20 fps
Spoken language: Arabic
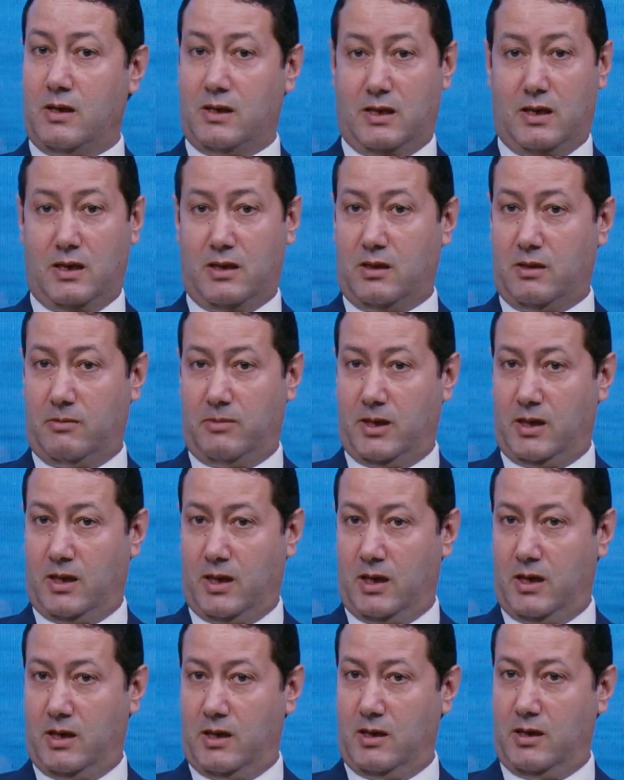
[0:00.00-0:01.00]
كذلك طبعا
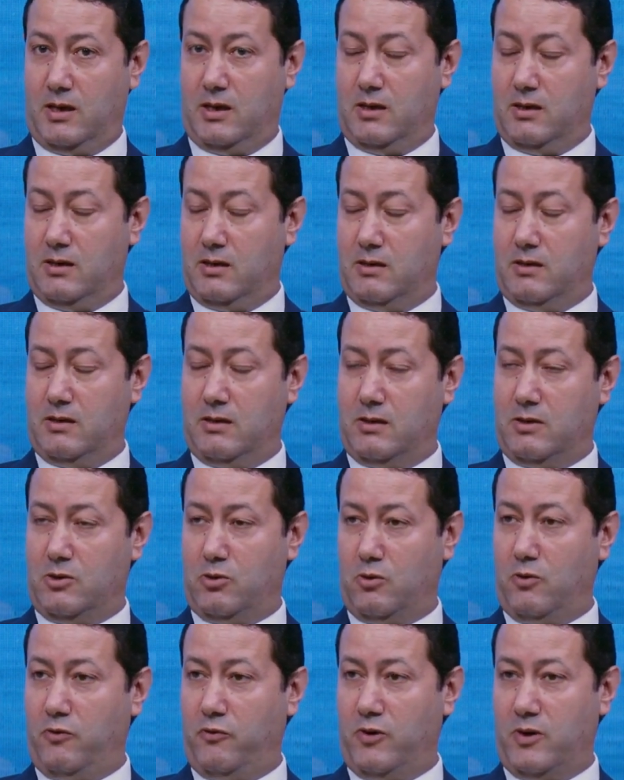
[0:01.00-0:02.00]
على
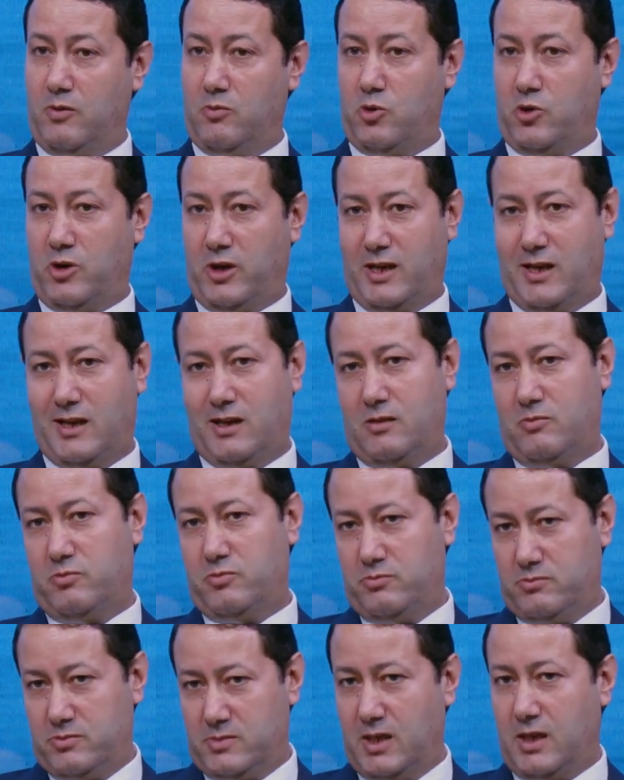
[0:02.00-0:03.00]
ظروف المناخيه
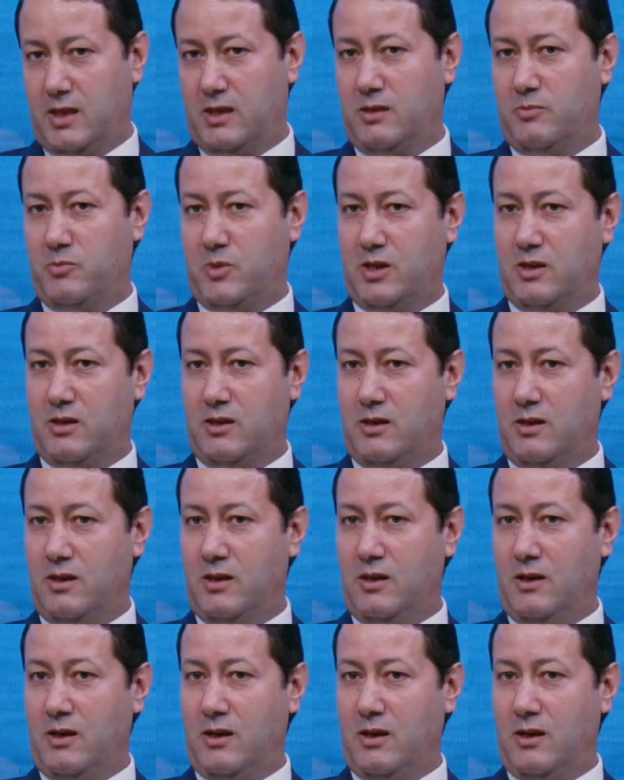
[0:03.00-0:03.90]
يعني يمكن